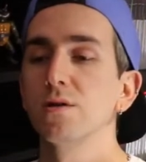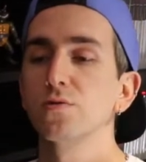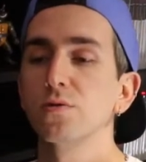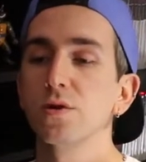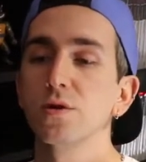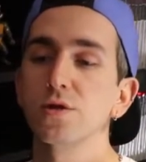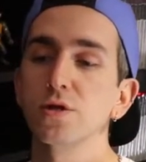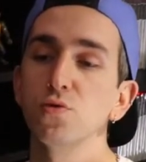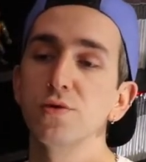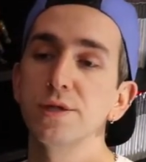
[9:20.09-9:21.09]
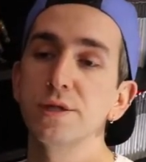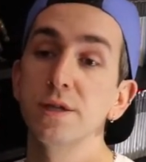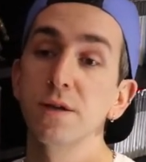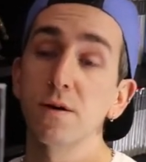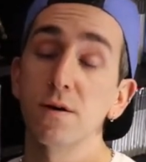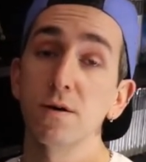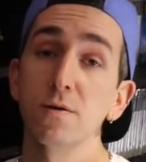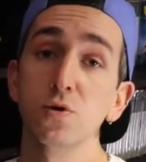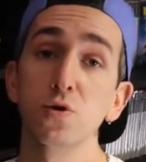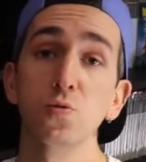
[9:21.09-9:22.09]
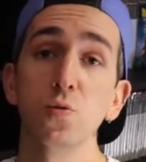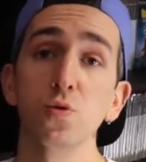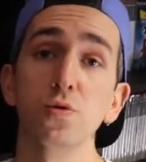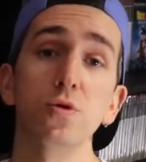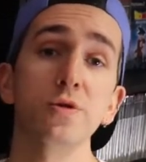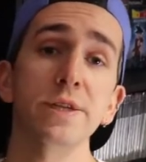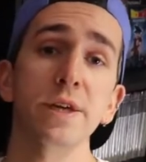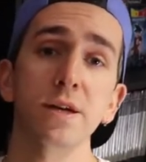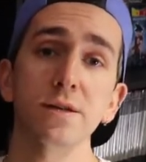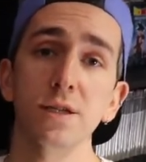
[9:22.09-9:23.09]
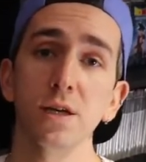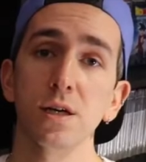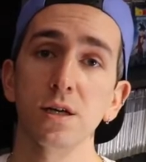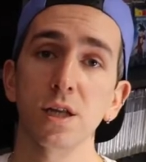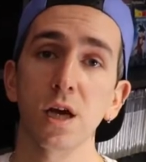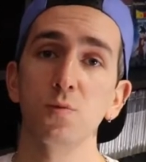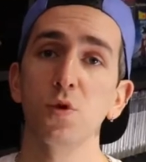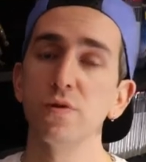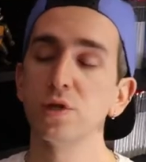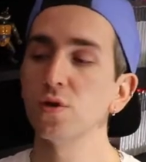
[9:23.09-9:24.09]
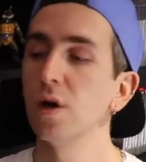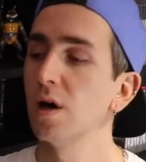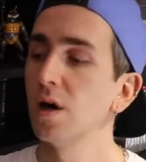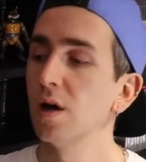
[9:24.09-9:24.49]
Donc celui-ci, tout le monde le sait, hein, c'est un très mauvais jeu,